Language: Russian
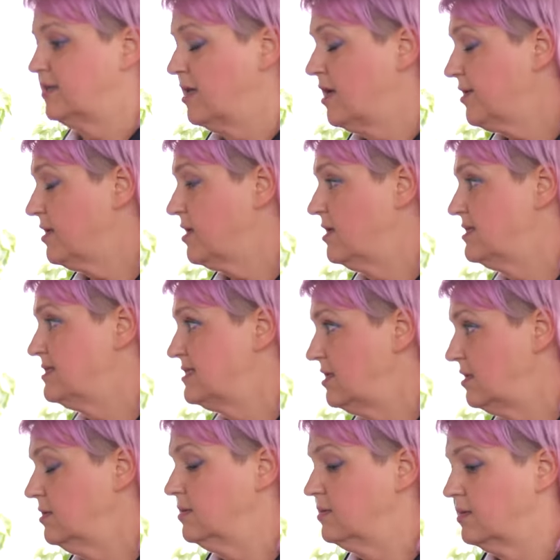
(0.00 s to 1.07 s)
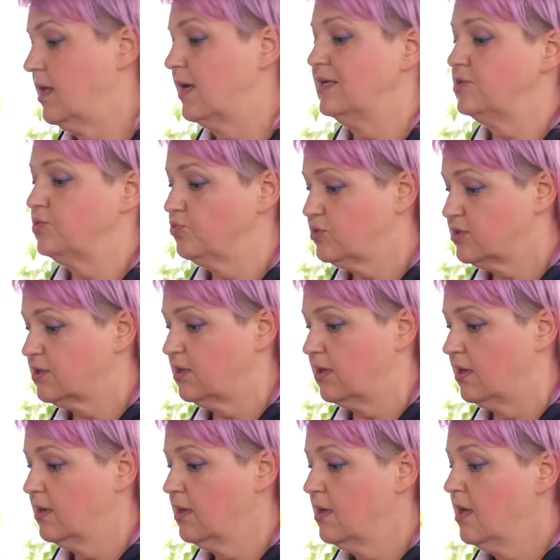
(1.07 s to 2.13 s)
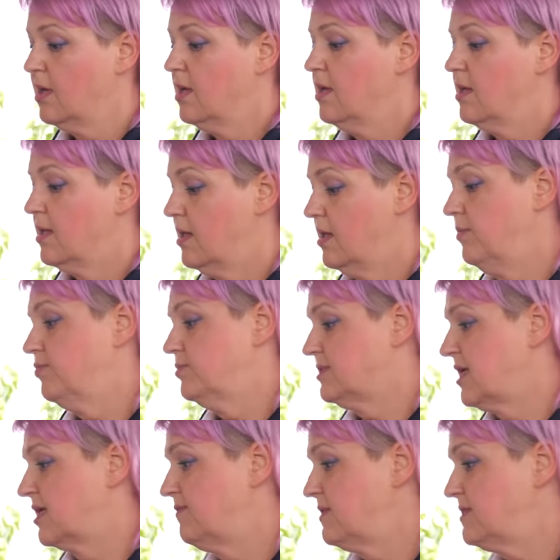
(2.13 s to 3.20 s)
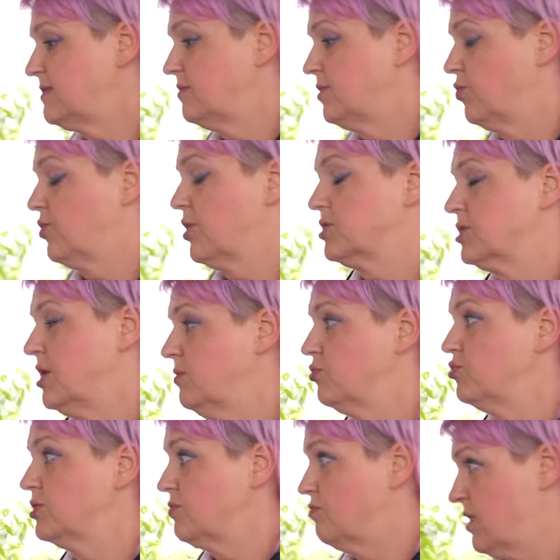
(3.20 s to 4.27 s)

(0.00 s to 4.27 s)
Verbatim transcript: энергии и сил на эти усы, и, соответственно, урожай будет